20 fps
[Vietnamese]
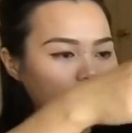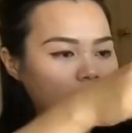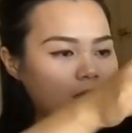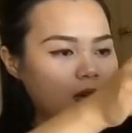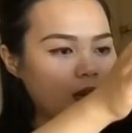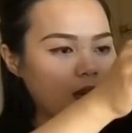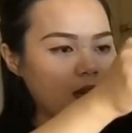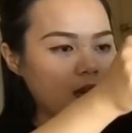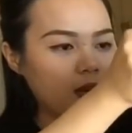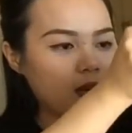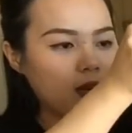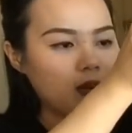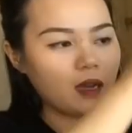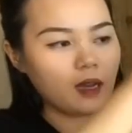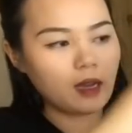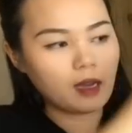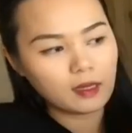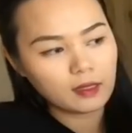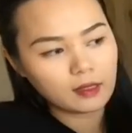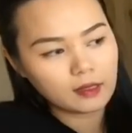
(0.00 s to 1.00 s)

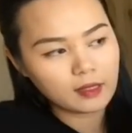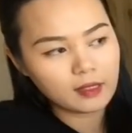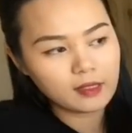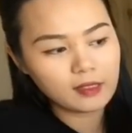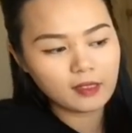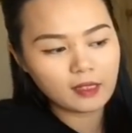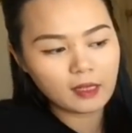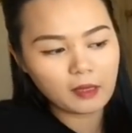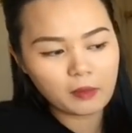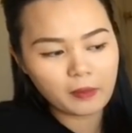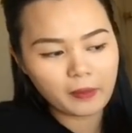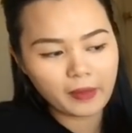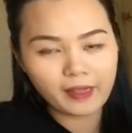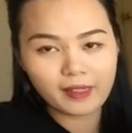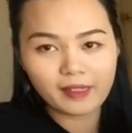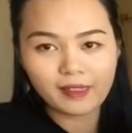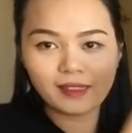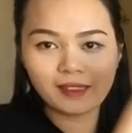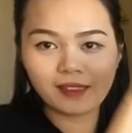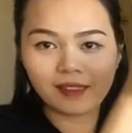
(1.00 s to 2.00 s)
là dễ thương không các bạn,